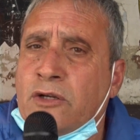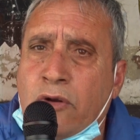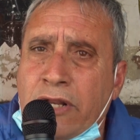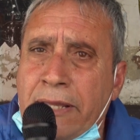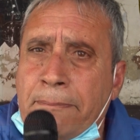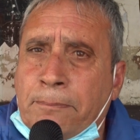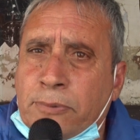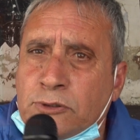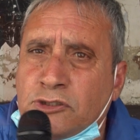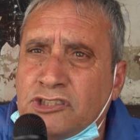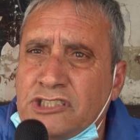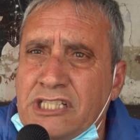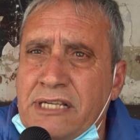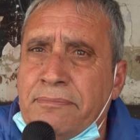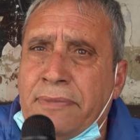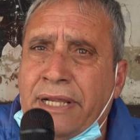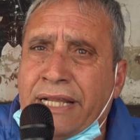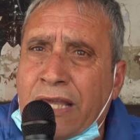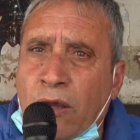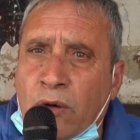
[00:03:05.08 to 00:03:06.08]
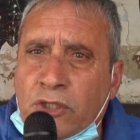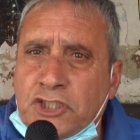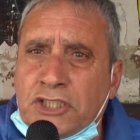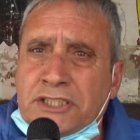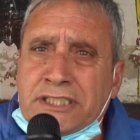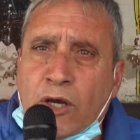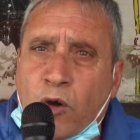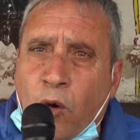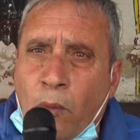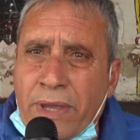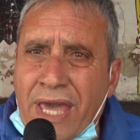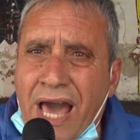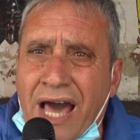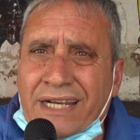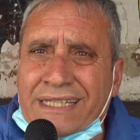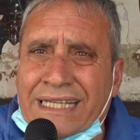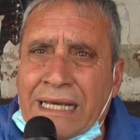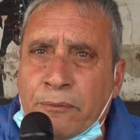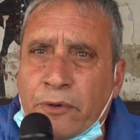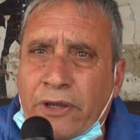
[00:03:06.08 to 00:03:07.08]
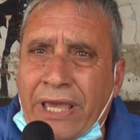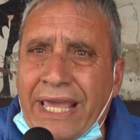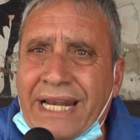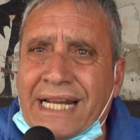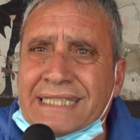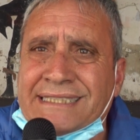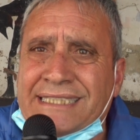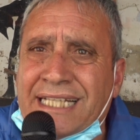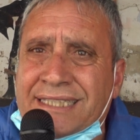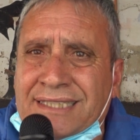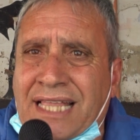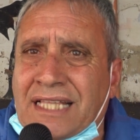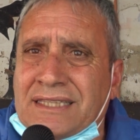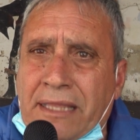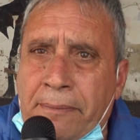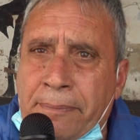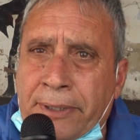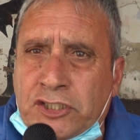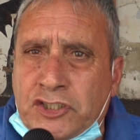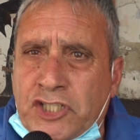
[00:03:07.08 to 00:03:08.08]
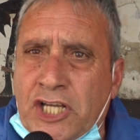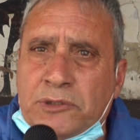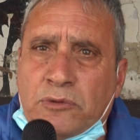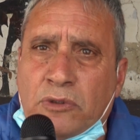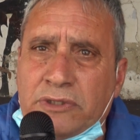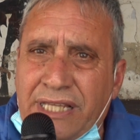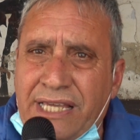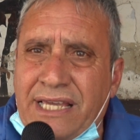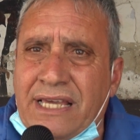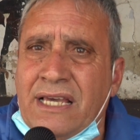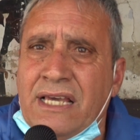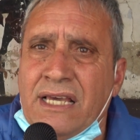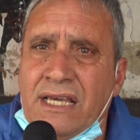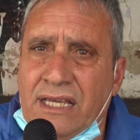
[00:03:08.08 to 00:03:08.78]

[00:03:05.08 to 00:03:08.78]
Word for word: non è possibile che una città come Alcamo che era al 70% di